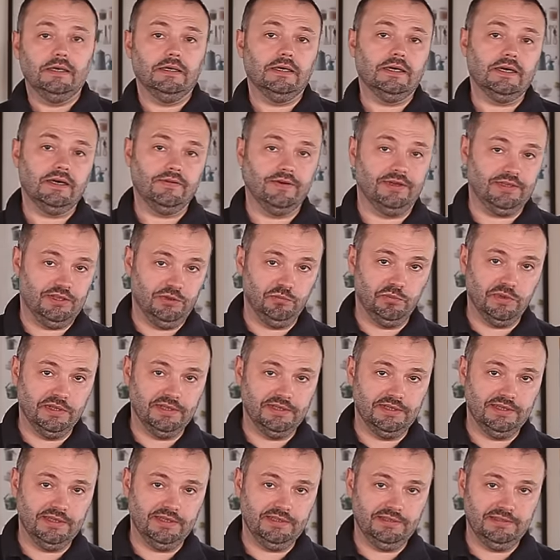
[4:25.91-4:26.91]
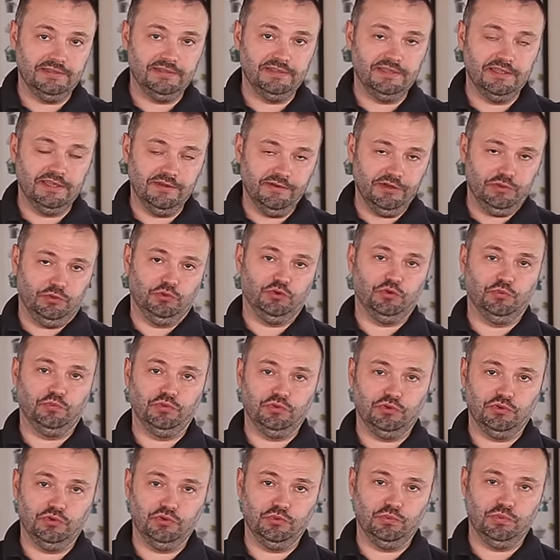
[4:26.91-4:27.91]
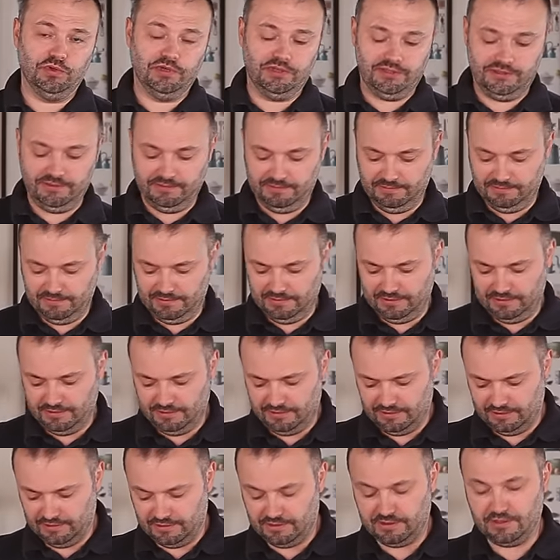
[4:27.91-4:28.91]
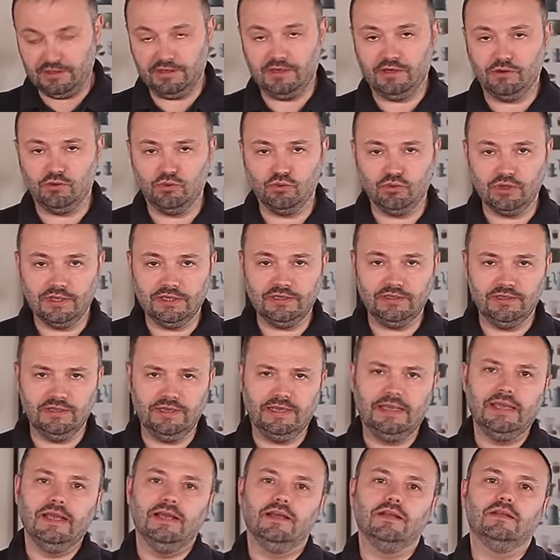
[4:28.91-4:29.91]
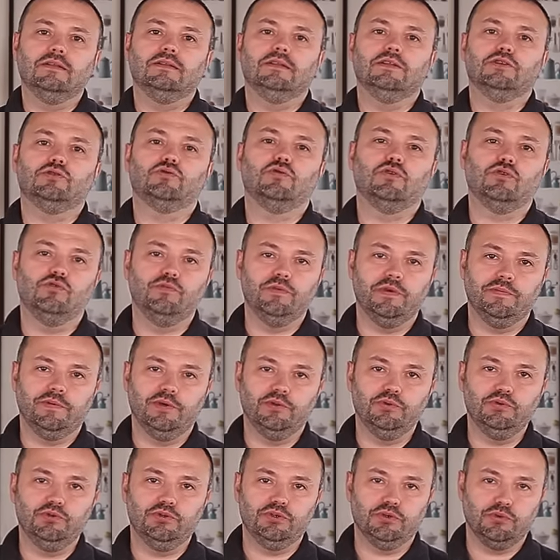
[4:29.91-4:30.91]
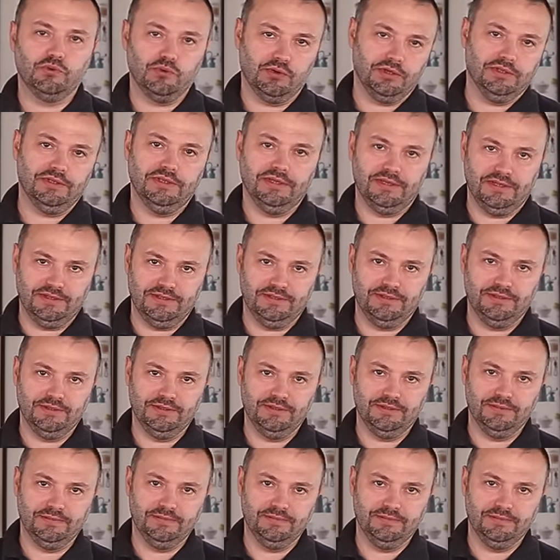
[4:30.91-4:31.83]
Хватит болтать, давайте уже приступать э, к аккуратной, насколько у меня получится, аккуратной разделке.